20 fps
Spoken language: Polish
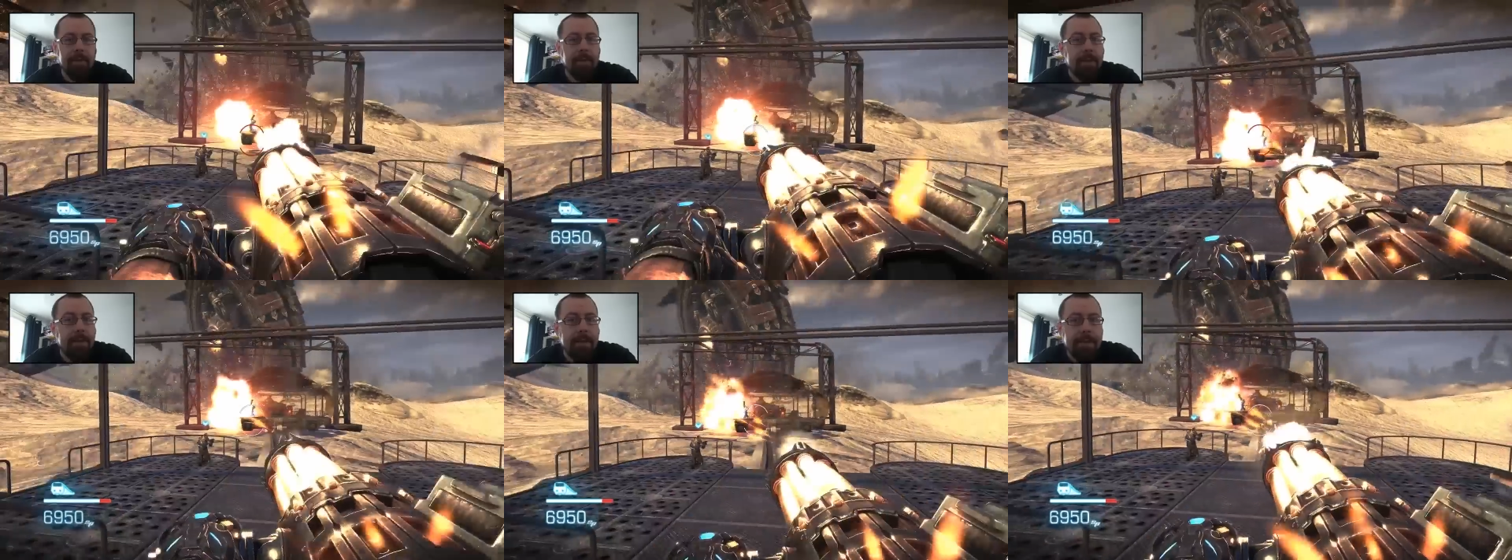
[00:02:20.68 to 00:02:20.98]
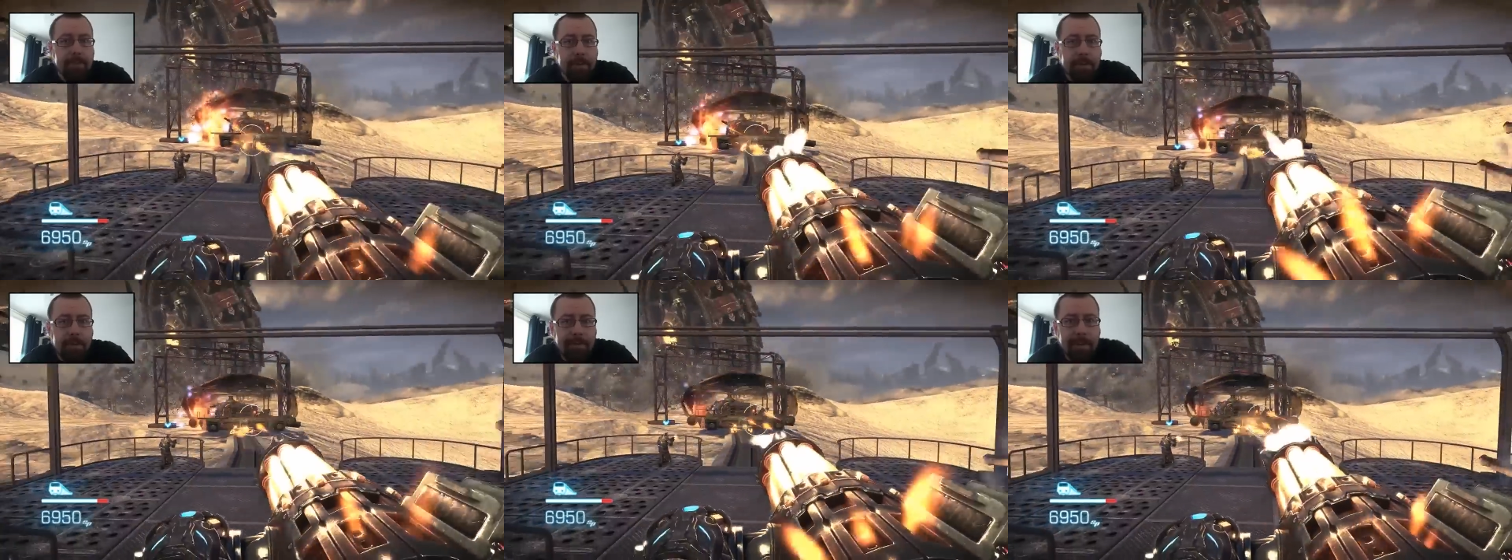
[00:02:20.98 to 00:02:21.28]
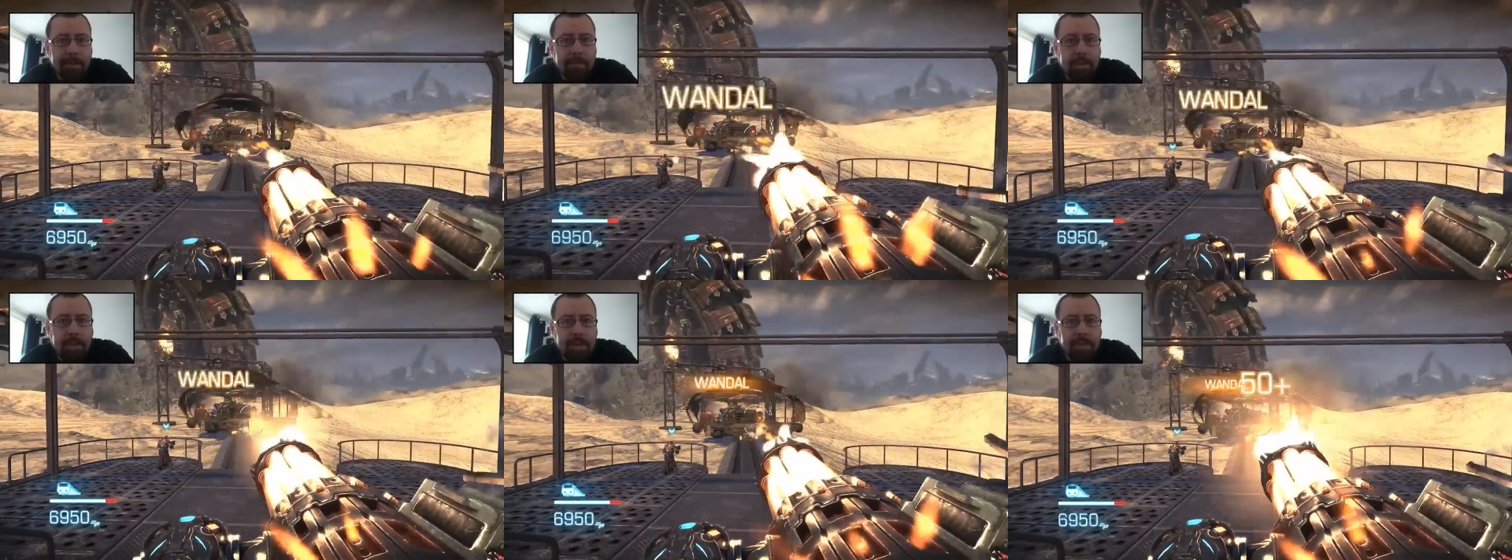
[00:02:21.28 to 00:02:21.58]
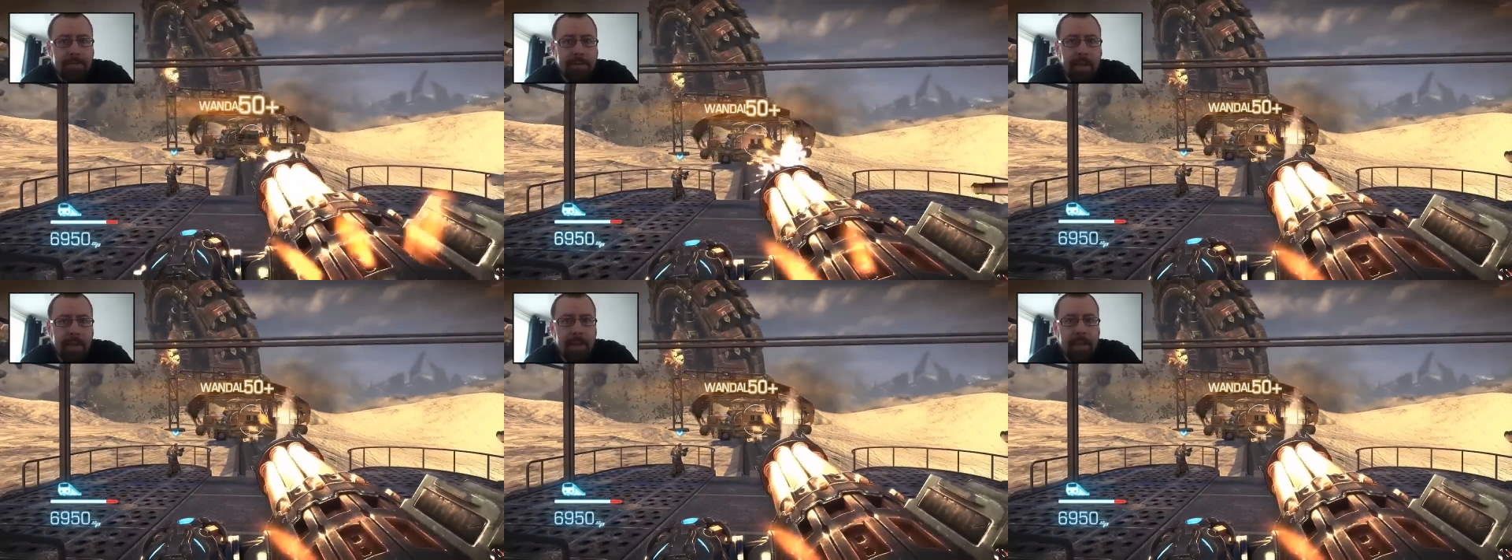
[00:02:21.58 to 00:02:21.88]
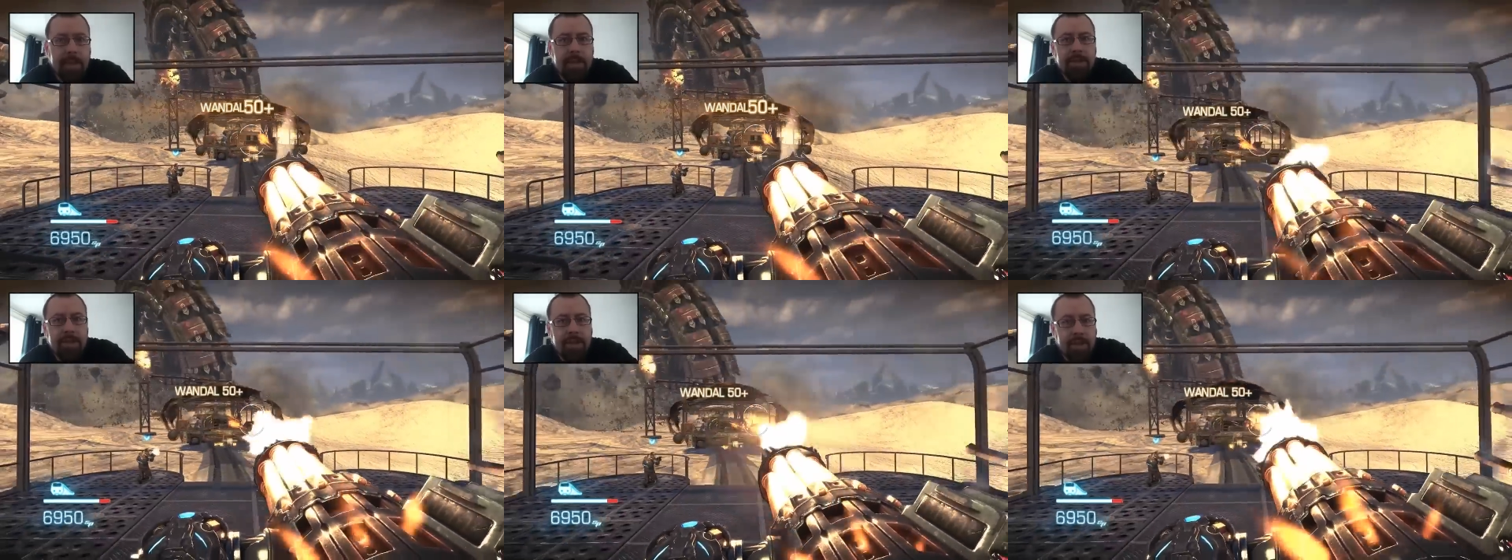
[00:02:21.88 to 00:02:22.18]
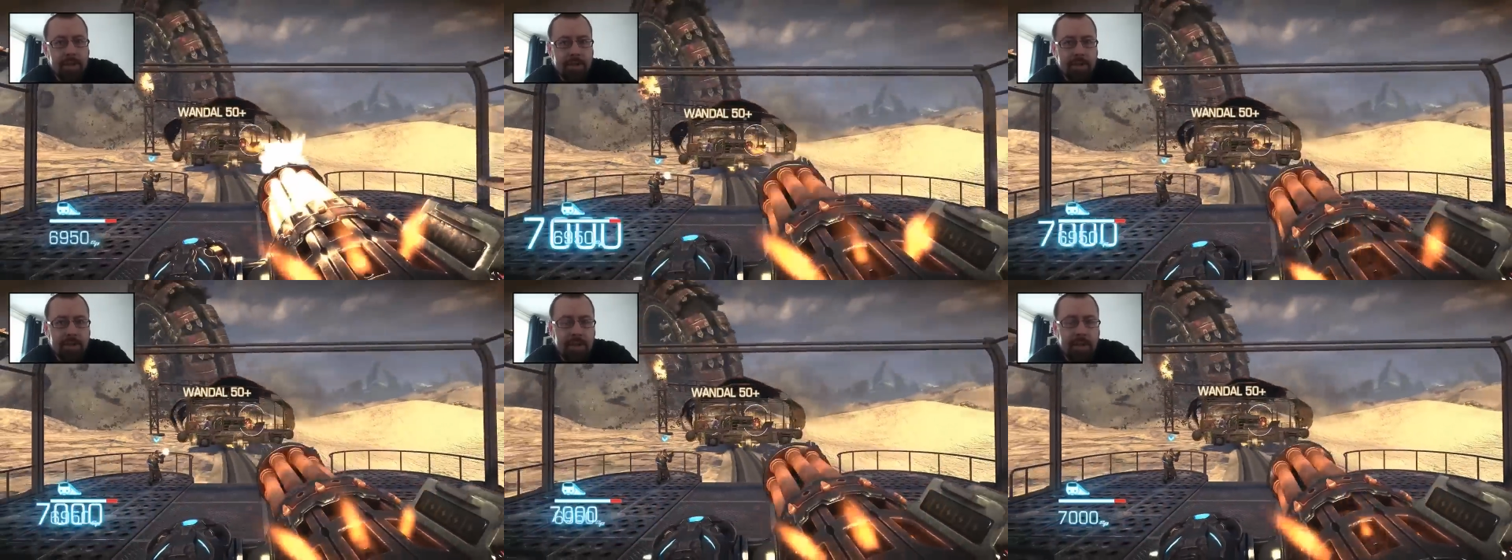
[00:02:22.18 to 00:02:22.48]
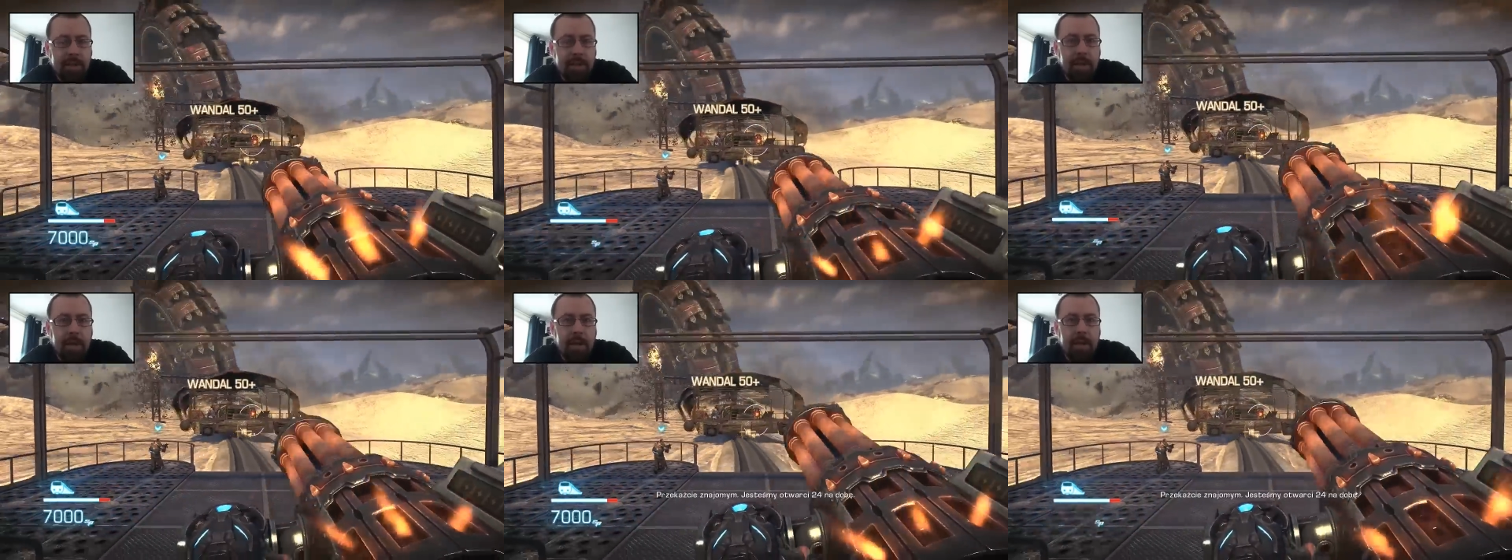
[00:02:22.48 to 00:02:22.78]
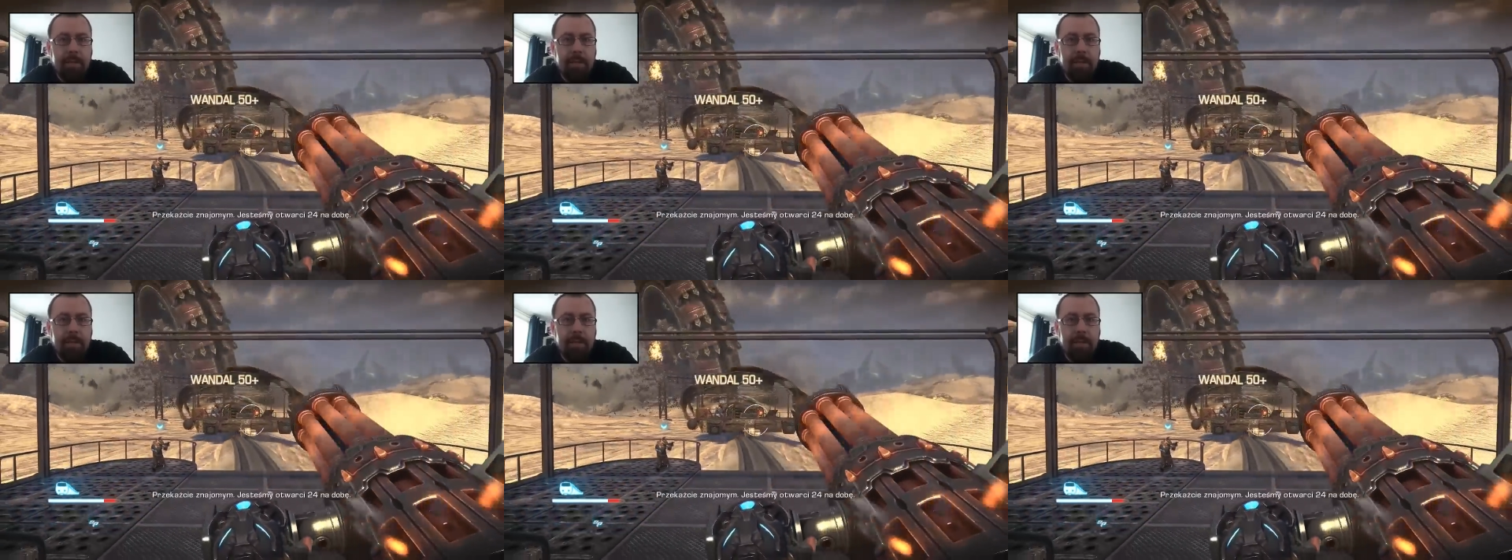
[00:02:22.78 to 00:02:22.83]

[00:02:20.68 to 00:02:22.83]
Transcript: Nie spodziewałem się, że w takiej rzeźni